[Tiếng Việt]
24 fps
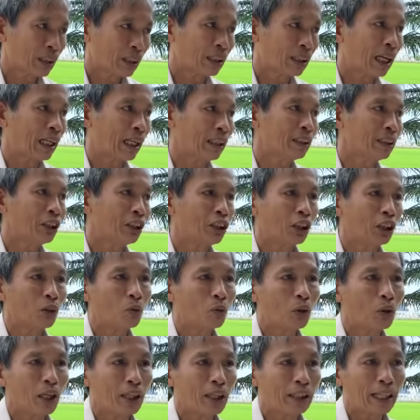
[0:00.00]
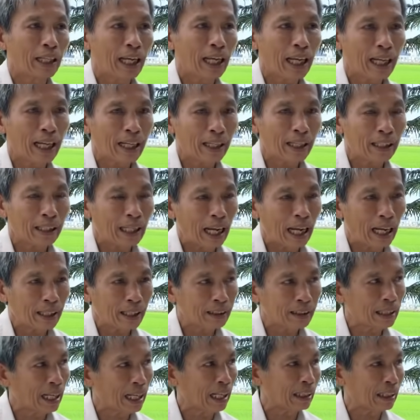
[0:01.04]
cảnh thượng quân an lạc
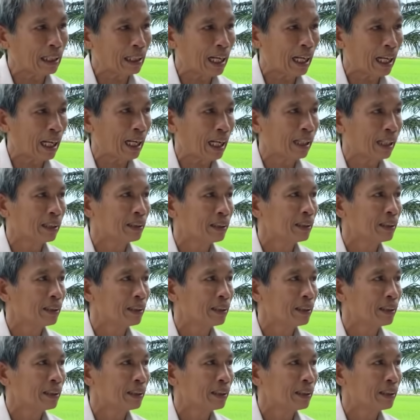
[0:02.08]
nhà nhà